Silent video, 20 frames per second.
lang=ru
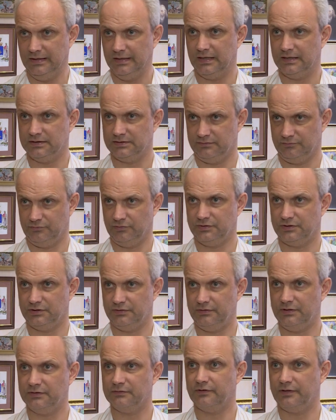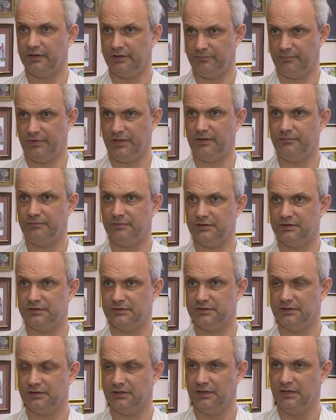Основной совет во время
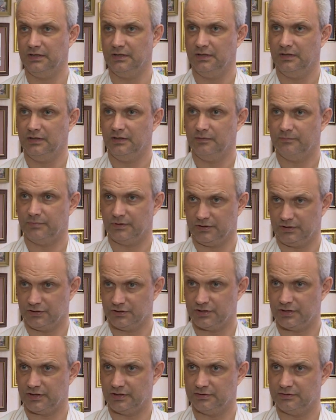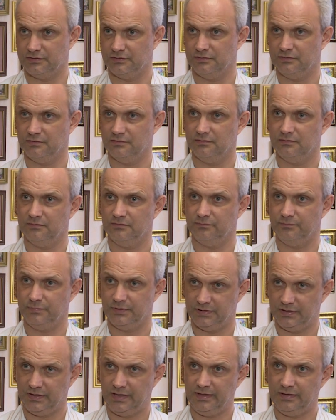беременности – продолжать
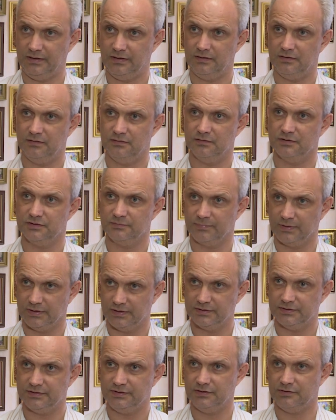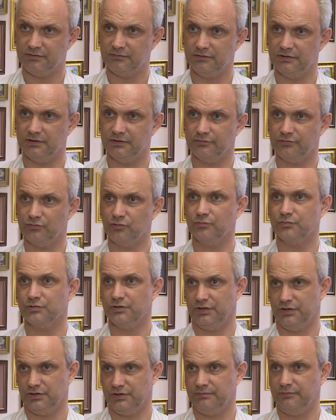питание сбалансированное в том
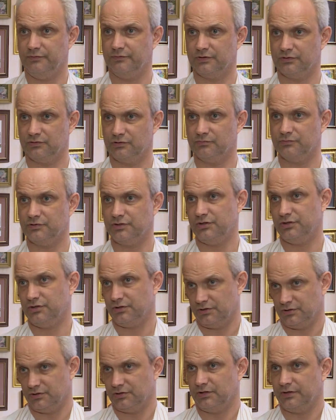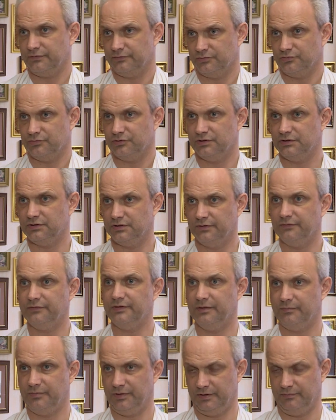же режиме, в котором женщина жила всю жизнь и в
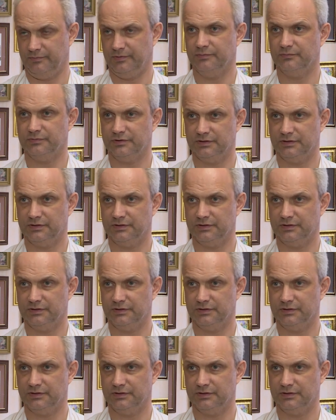небеременном